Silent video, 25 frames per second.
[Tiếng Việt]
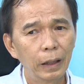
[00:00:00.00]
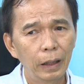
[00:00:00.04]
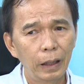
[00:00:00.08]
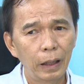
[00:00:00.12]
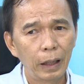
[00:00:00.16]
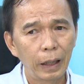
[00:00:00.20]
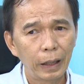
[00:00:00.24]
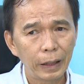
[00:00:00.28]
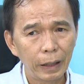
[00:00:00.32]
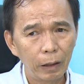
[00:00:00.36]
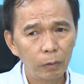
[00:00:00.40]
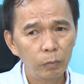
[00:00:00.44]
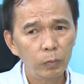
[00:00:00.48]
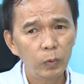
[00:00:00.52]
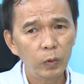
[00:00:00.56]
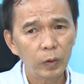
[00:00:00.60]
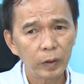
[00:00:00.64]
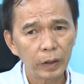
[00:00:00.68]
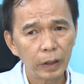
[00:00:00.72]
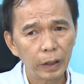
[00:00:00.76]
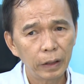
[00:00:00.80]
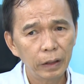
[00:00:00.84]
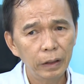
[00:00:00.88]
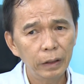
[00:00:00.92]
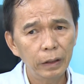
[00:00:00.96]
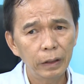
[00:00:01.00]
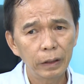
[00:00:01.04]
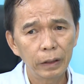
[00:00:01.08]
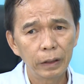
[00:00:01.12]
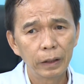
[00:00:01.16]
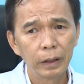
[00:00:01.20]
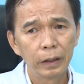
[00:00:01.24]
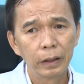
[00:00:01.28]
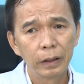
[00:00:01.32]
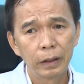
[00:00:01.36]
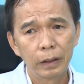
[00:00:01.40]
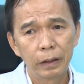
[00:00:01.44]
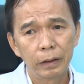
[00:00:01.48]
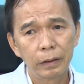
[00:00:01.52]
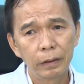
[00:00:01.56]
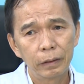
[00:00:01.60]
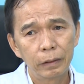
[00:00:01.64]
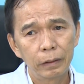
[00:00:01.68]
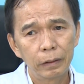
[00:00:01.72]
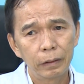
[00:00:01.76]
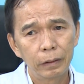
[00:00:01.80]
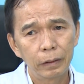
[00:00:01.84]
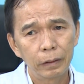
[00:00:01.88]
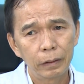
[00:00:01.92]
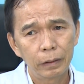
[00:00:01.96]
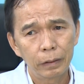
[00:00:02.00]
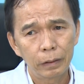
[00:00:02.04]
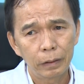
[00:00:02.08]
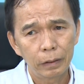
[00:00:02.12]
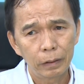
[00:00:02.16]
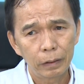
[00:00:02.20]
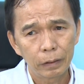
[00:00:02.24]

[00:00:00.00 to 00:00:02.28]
à, đậu mùa khỉ thì um,